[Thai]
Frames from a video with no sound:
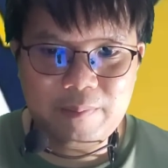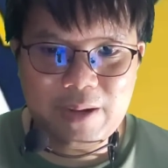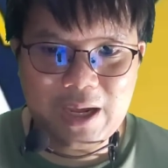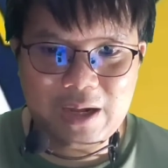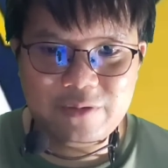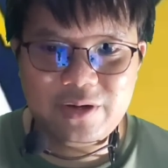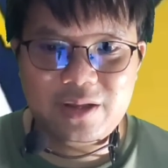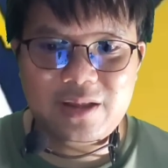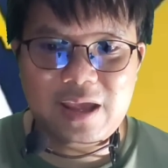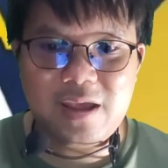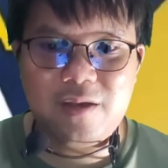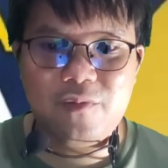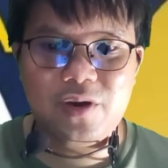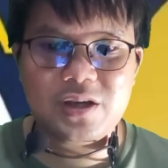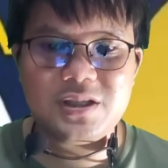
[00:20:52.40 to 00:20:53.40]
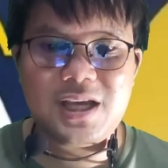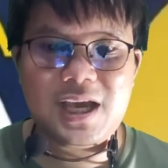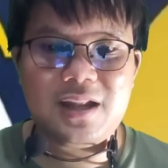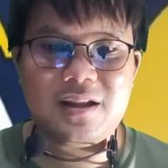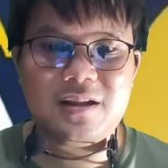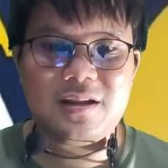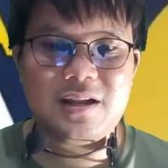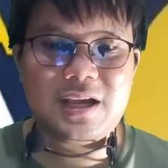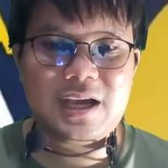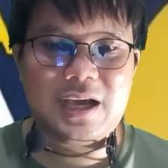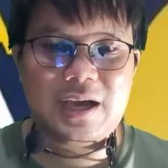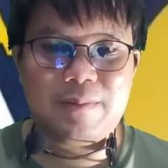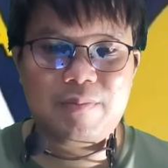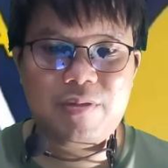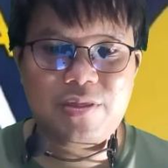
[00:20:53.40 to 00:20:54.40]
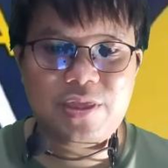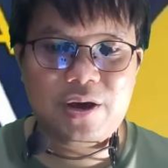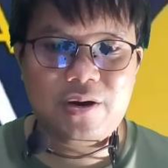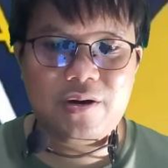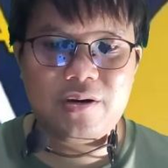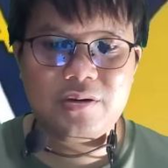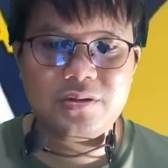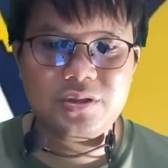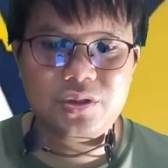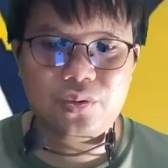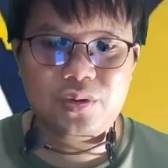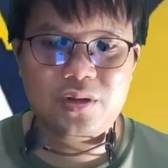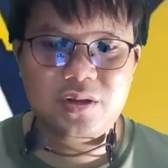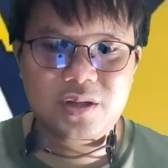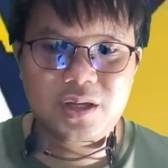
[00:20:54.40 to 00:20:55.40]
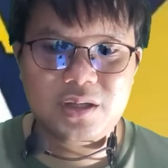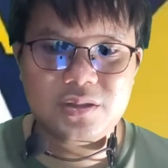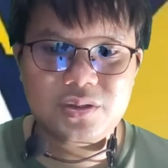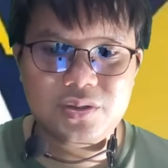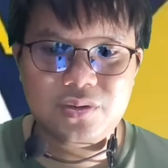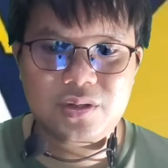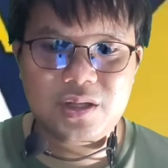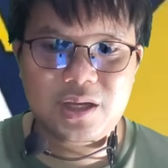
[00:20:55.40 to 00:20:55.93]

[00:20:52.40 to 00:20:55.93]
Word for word: Parity เวอร์ชันนะครับ 2.1.1